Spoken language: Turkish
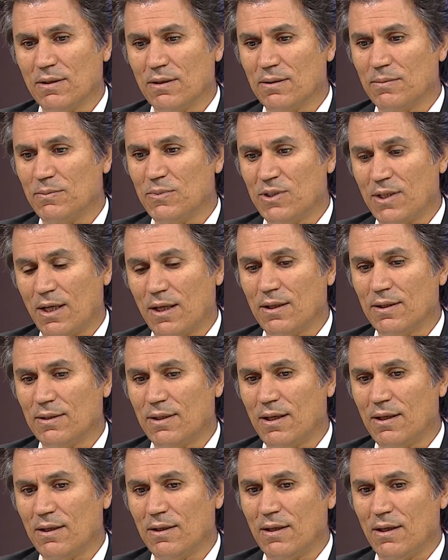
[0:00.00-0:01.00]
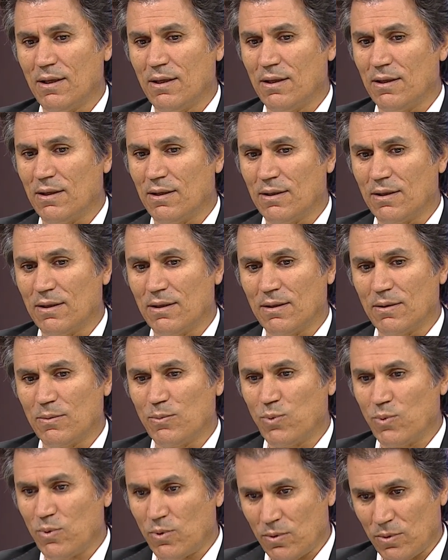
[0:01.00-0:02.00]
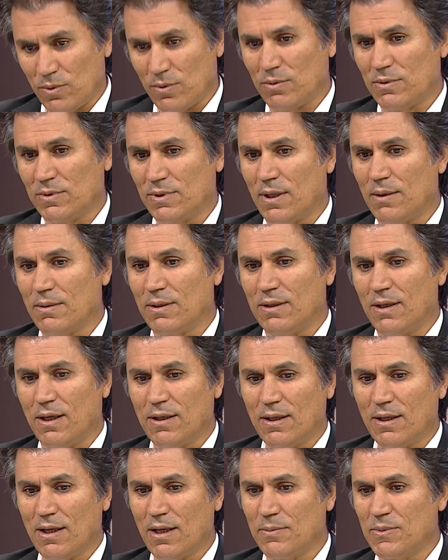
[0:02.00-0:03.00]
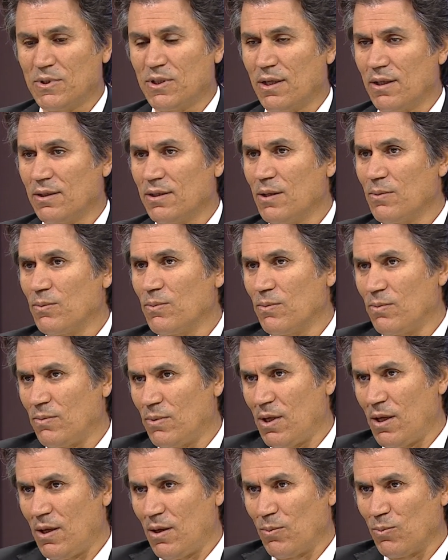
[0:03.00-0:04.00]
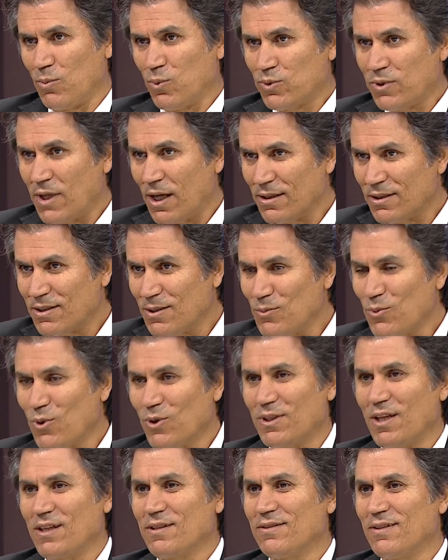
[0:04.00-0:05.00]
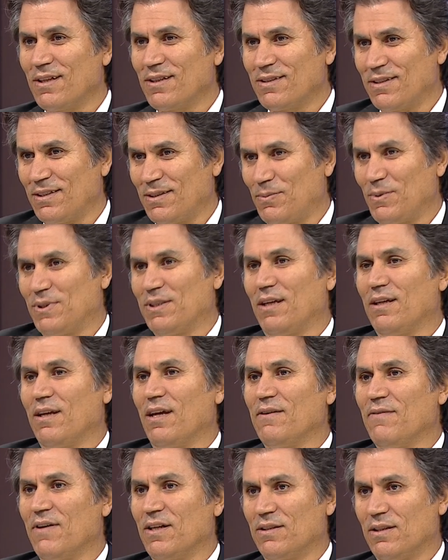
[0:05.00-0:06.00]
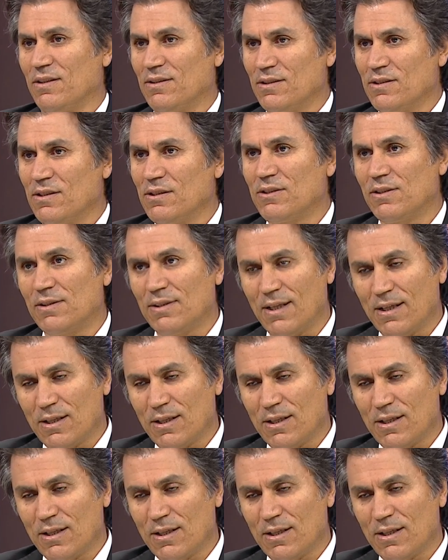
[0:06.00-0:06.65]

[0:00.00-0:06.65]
bir şekilde. E, bu yeri gelmişken de bu tanıtım noktasında siz bize yer verdiğiniz için sizlere